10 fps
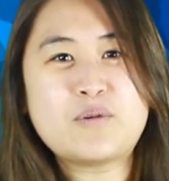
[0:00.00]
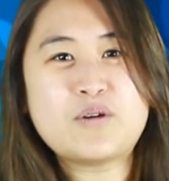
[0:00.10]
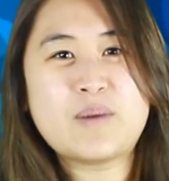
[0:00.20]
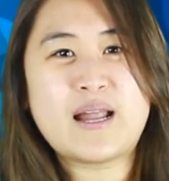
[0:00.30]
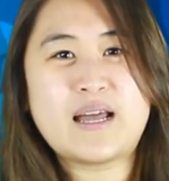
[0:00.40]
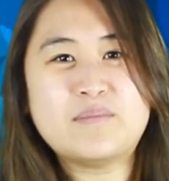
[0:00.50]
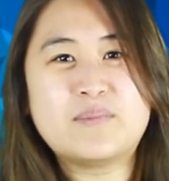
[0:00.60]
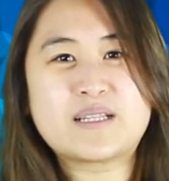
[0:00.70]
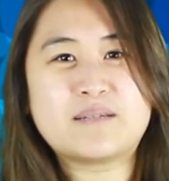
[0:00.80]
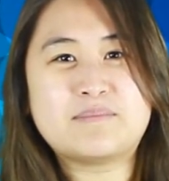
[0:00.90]
malam
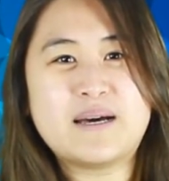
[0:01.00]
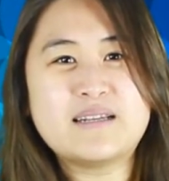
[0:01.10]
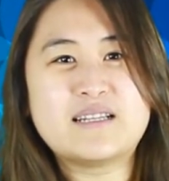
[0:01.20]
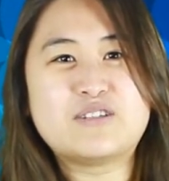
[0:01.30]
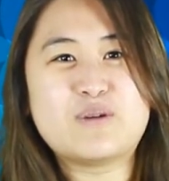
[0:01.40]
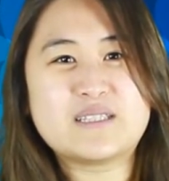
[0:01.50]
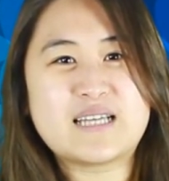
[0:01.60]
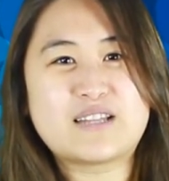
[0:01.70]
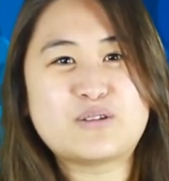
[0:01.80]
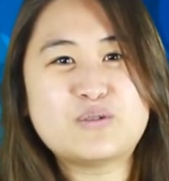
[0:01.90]
bertempat di
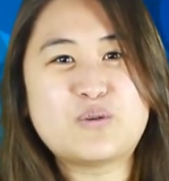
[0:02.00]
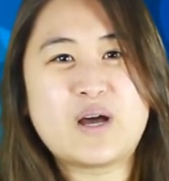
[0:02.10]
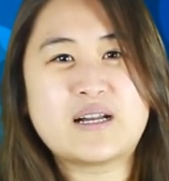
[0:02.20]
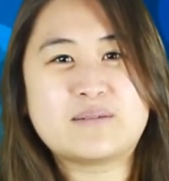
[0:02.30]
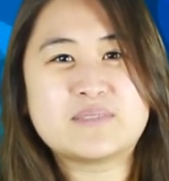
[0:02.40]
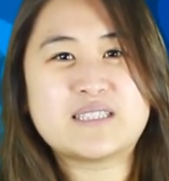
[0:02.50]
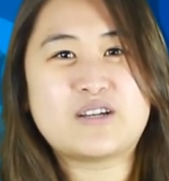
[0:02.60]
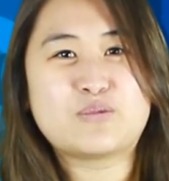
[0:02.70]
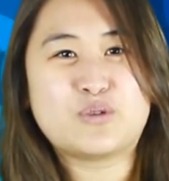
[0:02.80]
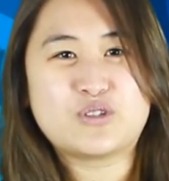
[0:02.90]
2126
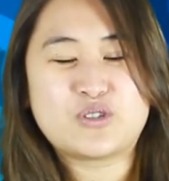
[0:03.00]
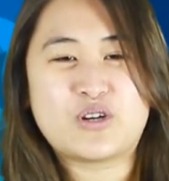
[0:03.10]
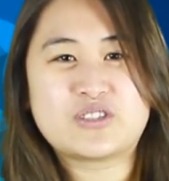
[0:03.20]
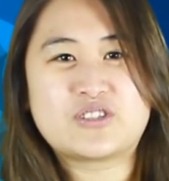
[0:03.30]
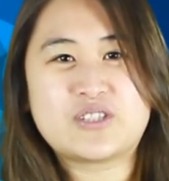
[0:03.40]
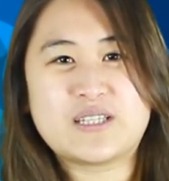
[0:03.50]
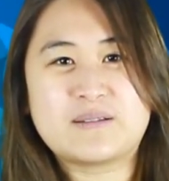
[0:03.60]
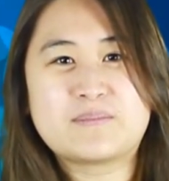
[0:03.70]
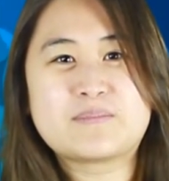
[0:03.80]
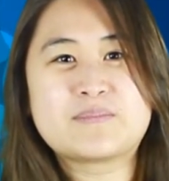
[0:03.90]
South Woodstock Street.
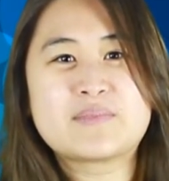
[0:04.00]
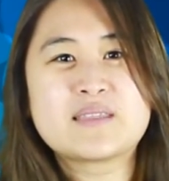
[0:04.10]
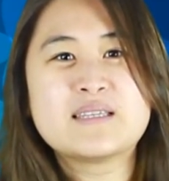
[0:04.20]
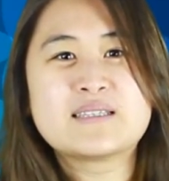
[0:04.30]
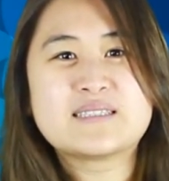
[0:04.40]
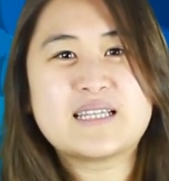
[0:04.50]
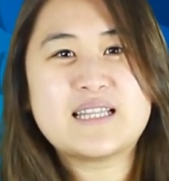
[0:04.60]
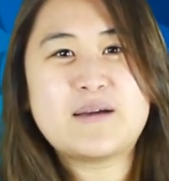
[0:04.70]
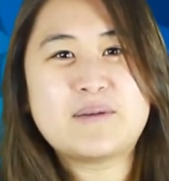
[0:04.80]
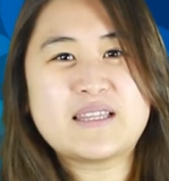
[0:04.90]

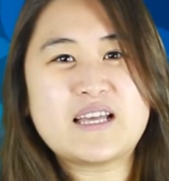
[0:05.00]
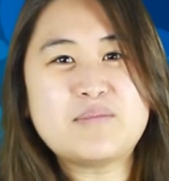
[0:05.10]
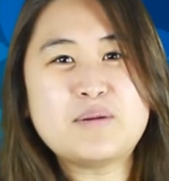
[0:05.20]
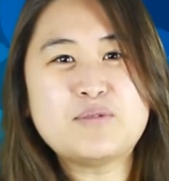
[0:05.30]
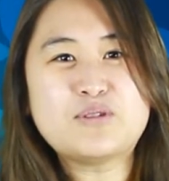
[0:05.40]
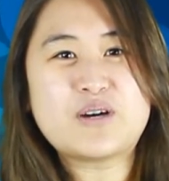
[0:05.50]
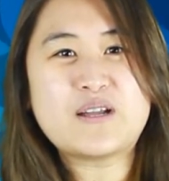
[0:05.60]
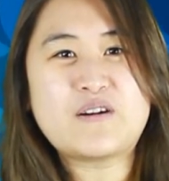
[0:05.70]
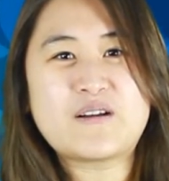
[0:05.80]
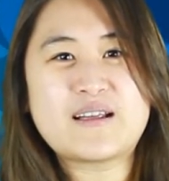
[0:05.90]
Setiap kita
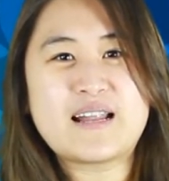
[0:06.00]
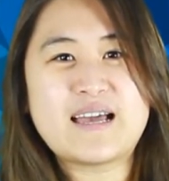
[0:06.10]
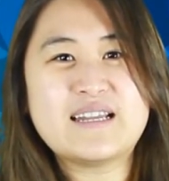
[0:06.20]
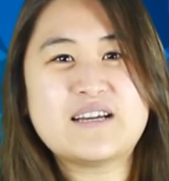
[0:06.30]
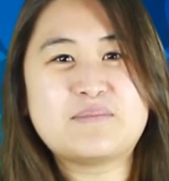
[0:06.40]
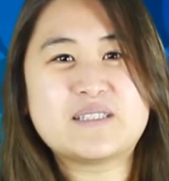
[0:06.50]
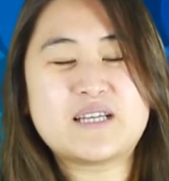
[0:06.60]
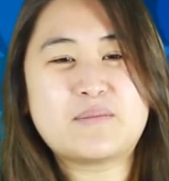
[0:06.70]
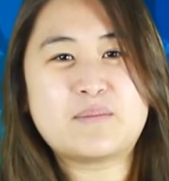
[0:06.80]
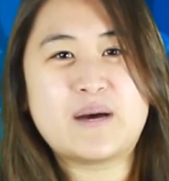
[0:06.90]
membutuhkan orang lain yang
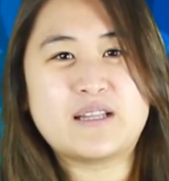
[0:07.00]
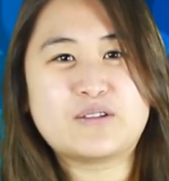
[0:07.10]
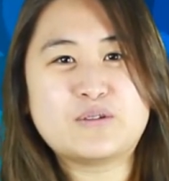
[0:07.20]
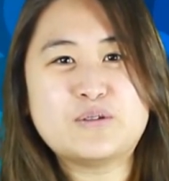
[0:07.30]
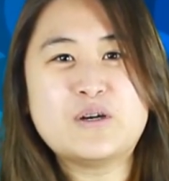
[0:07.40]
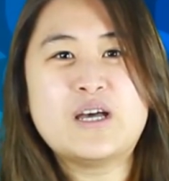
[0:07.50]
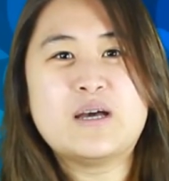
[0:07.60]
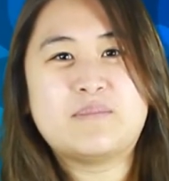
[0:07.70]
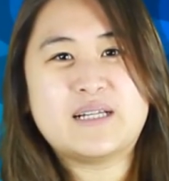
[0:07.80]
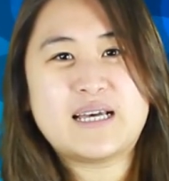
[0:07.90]
bisa membantu,
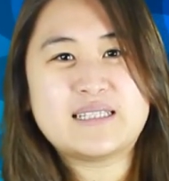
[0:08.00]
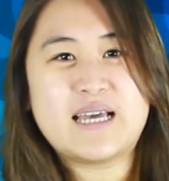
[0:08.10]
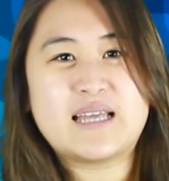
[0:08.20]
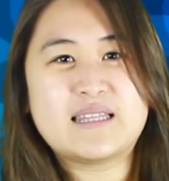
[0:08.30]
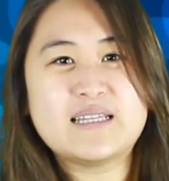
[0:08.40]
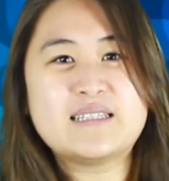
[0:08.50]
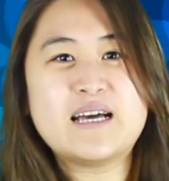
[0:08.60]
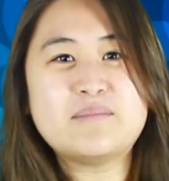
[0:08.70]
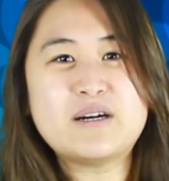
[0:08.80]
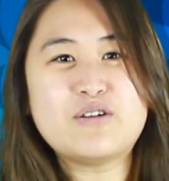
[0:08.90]
menasehati,
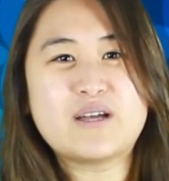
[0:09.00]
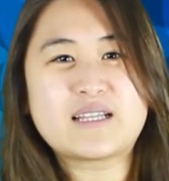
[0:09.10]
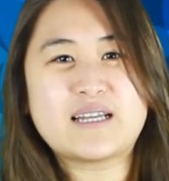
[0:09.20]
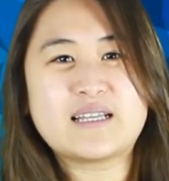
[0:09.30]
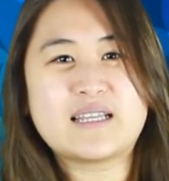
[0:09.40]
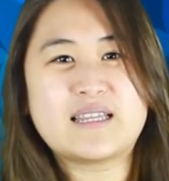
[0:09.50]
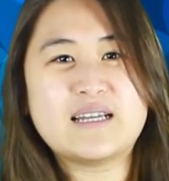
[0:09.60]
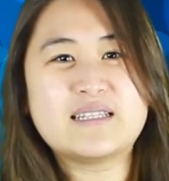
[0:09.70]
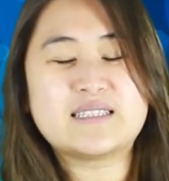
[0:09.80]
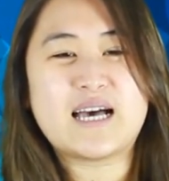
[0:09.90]
dan menguatkan
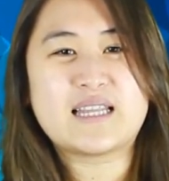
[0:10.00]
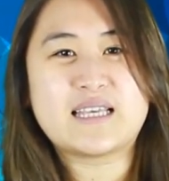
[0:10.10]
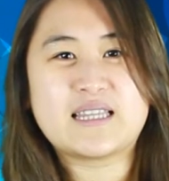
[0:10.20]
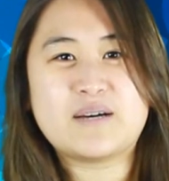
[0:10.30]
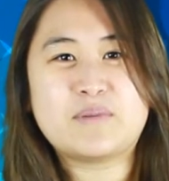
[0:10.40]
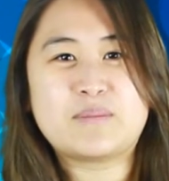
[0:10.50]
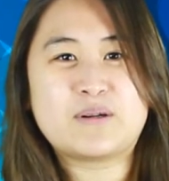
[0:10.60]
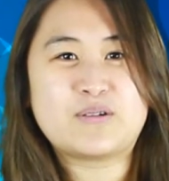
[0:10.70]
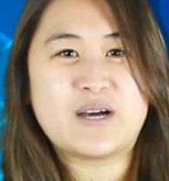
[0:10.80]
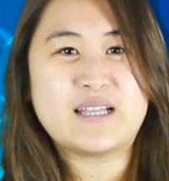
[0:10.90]
kita di saat kita
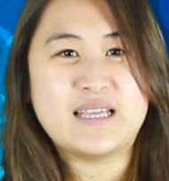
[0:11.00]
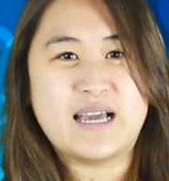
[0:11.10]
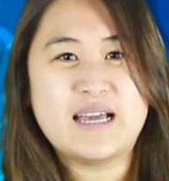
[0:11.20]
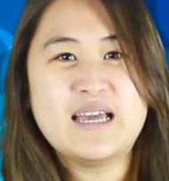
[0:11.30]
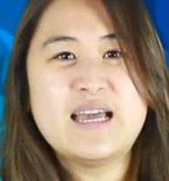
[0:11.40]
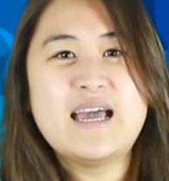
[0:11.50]
memerlukannya